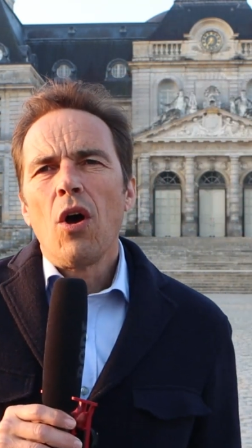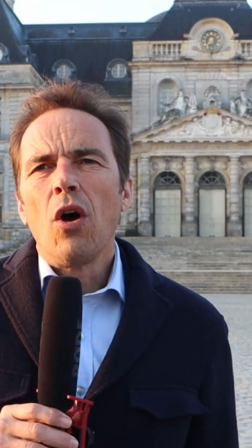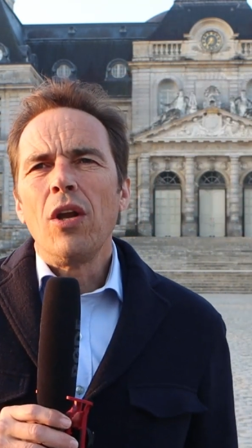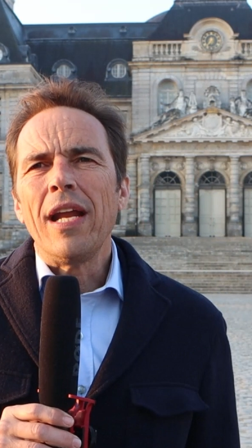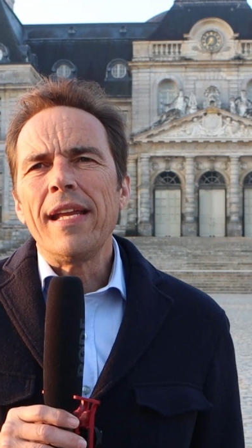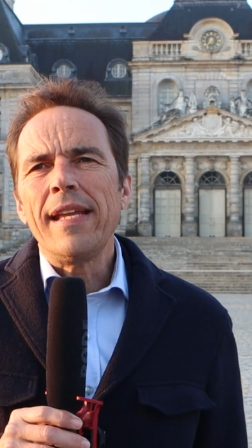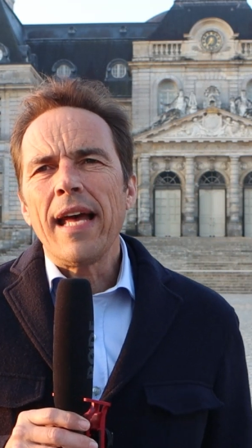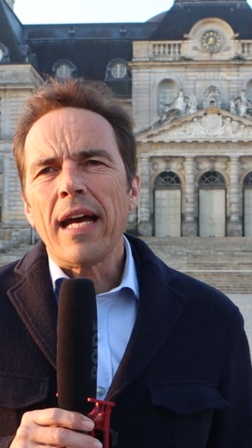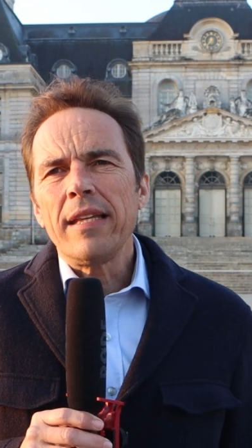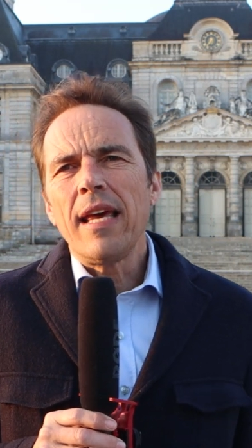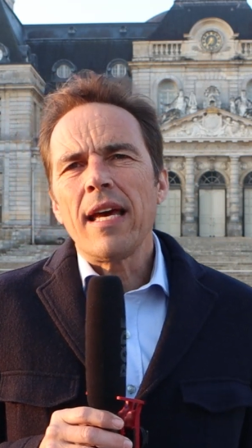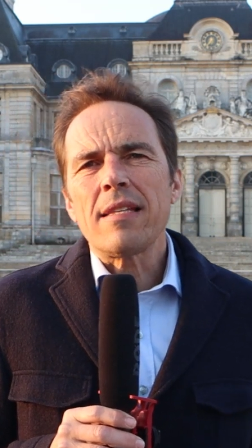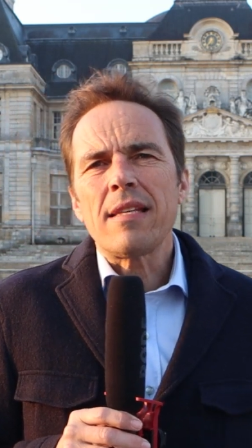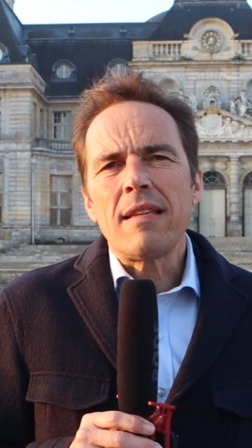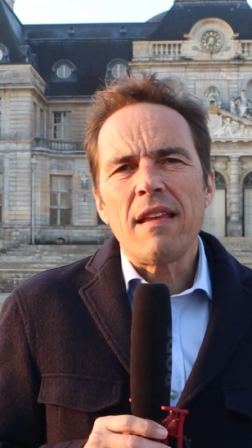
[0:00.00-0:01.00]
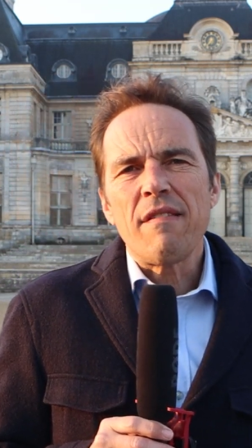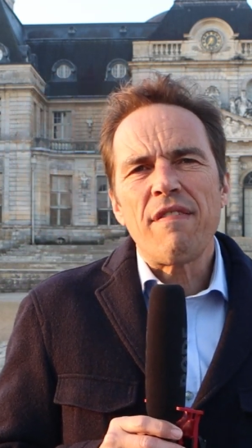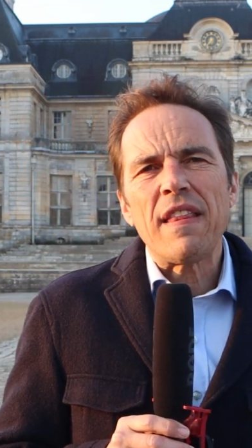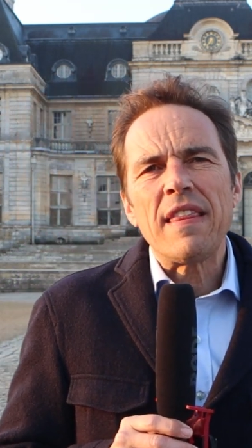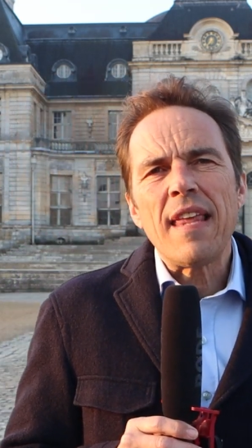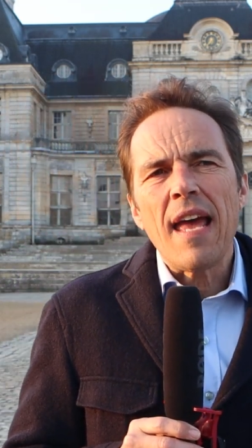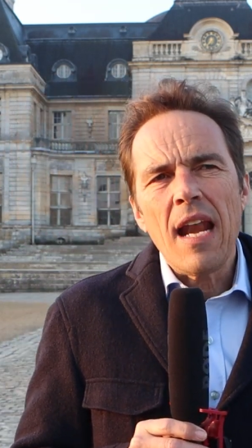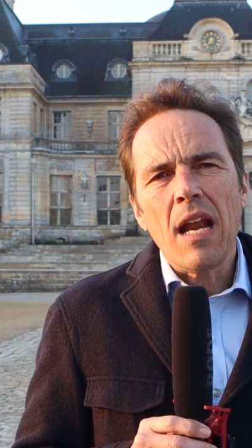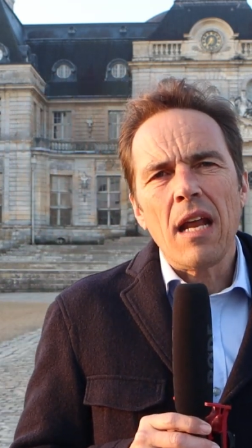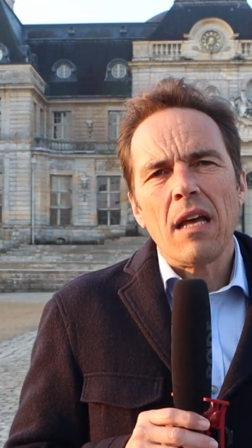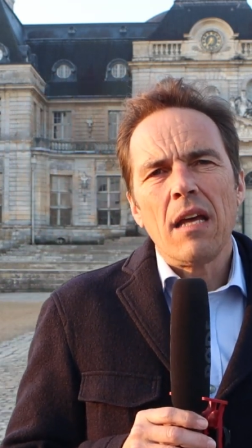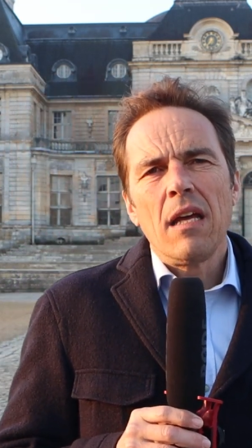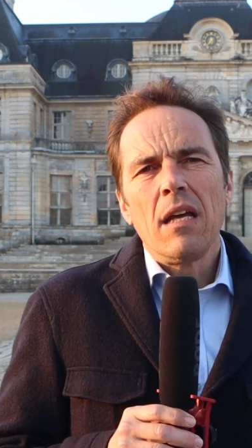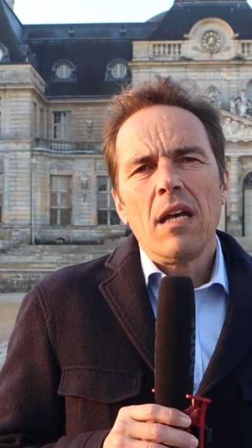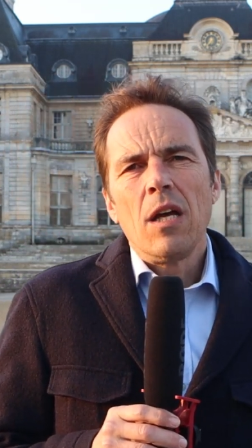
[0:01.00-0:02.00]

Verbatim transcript: Euh, l'année dernière, c'était Vatel.